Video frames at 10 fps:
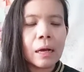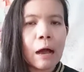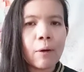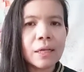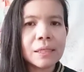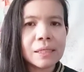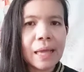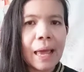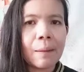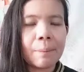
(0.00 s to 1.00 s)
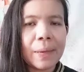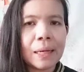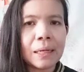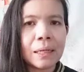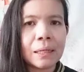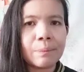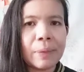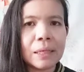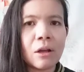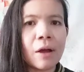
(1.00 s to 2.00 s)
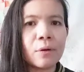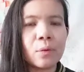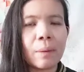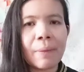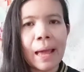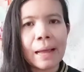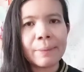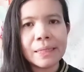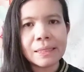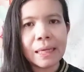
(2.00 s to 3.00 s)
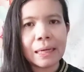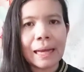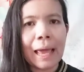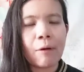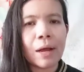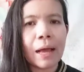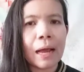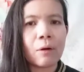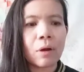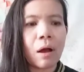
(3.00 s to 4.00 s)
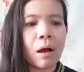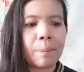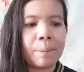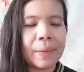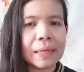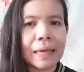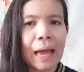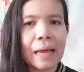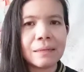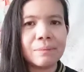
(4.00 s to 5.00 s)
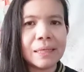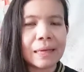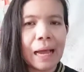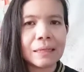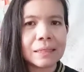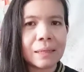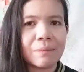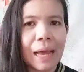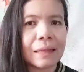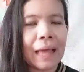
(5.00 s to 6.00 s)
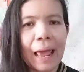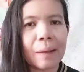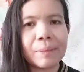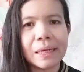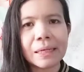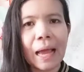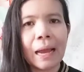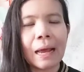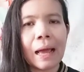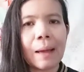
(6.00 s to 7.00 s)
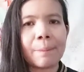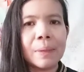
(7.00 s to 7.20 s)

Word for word: เขาก็จะแจ้งเป็นเป็นยอดรวมมาเบเสร็จแล้วนะคะ แล้วก็เป็นการมีการชำระแท็กเหมือนกันนะคะ